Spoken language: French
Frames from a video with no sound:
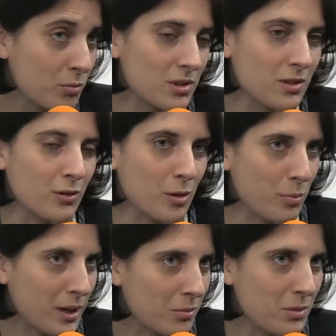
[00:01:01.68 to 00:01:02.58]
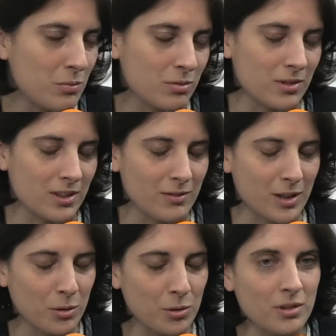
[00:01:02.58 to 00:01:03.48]
puisqu'il faut un permis pour en
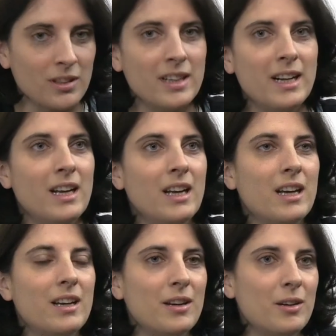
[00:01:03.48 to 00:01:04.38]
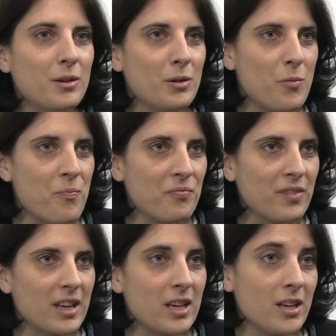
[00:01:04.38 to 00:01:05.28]
avoir une.
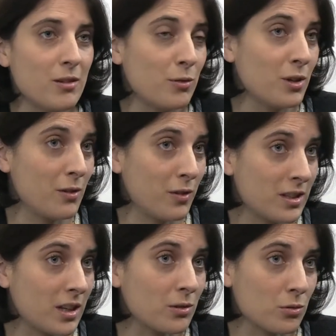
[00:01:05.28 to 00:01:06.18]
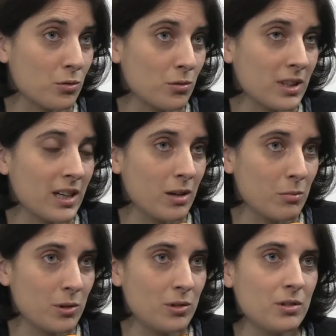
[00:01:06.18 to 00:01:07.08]
et il faut qu'ils fassent attention
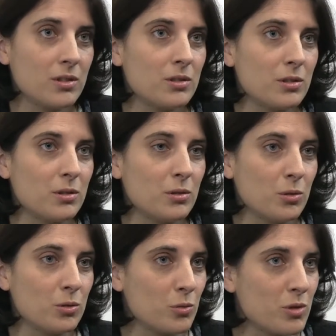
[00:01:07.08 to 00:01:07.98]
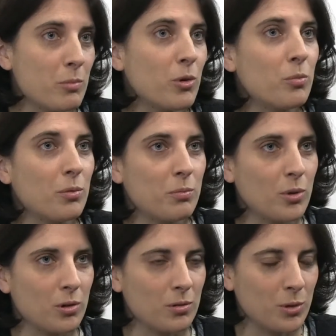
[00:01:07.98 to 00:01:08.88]
également aux objets
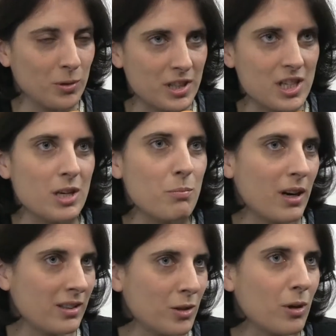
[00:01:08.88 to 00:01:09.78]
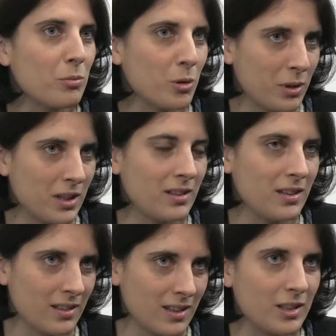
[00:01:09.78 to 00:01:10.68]
protégés par des droits de propriété
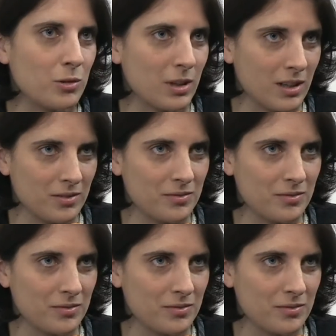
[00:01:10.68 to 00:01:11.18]
intellectuelle.